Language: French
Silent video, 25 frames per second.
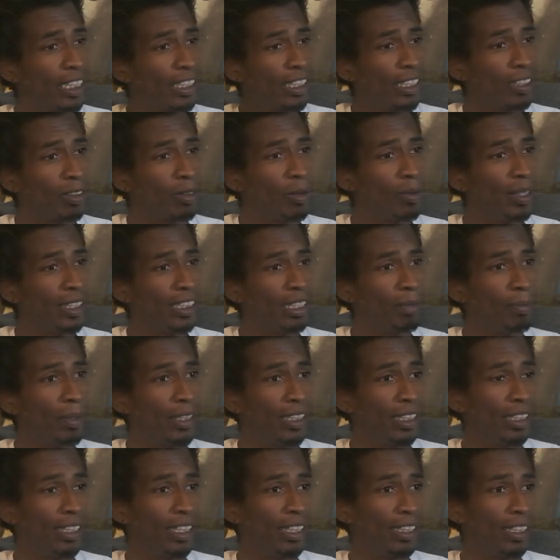qu'est-ce comment s'est
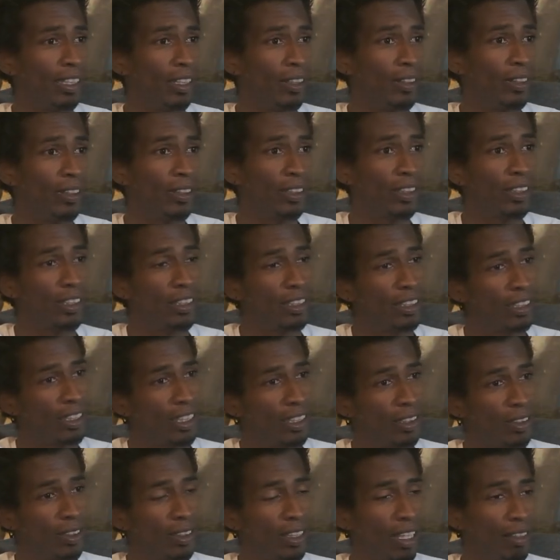passée ta séance,
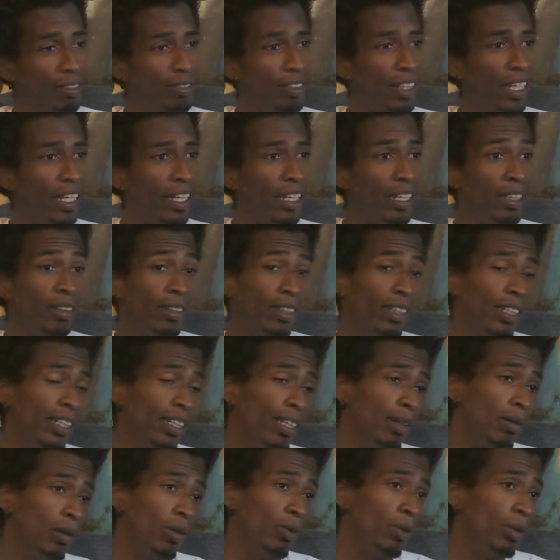qu'est-ce que tu as fait,
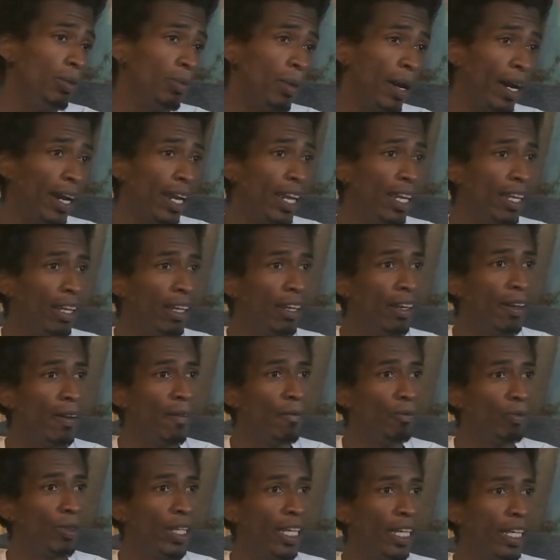et lui pareil.
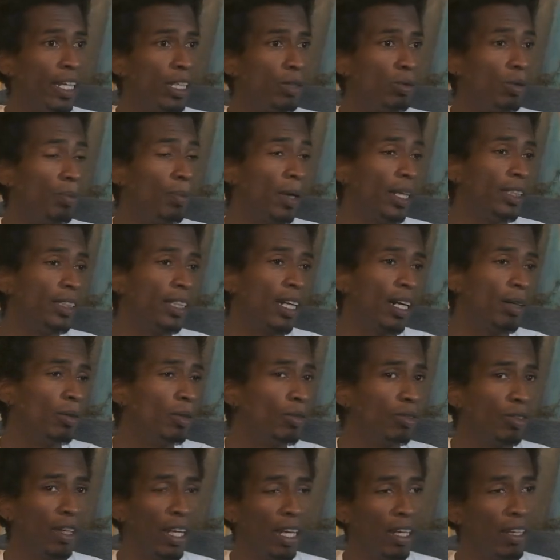Et je peux pas dire à
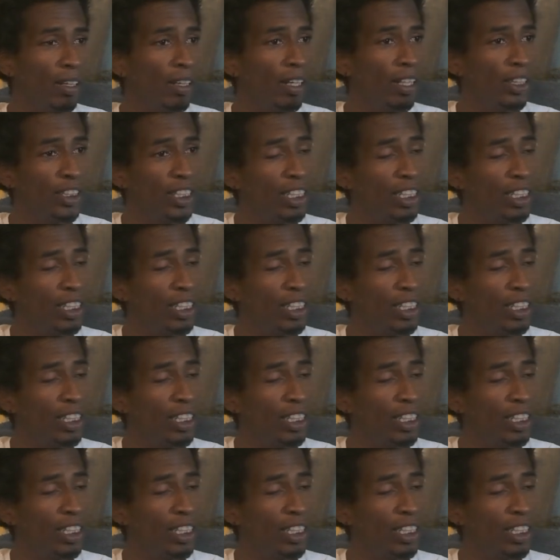mon frère, je euh,